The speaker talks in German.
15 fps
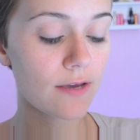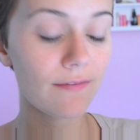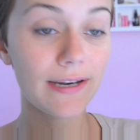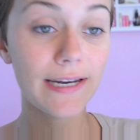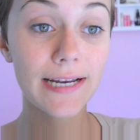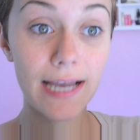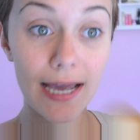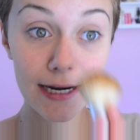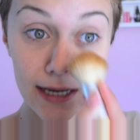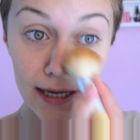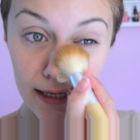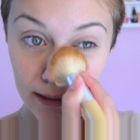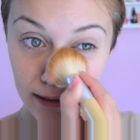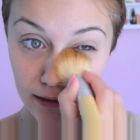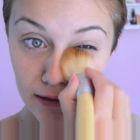wenn ihr gerne
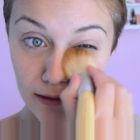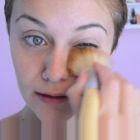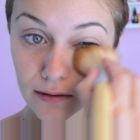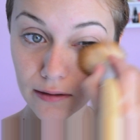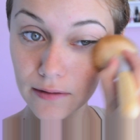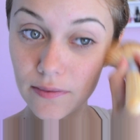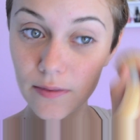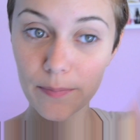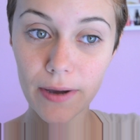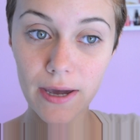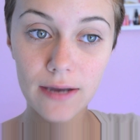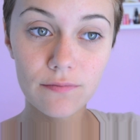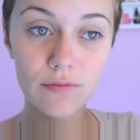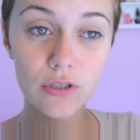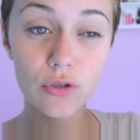ein äh, Hit the
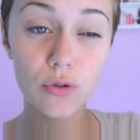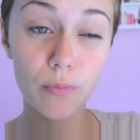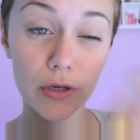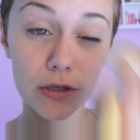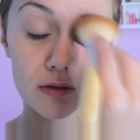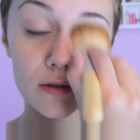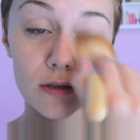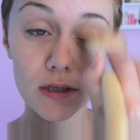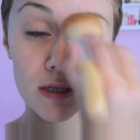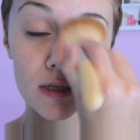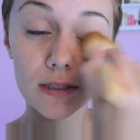Pan-Video möchtet,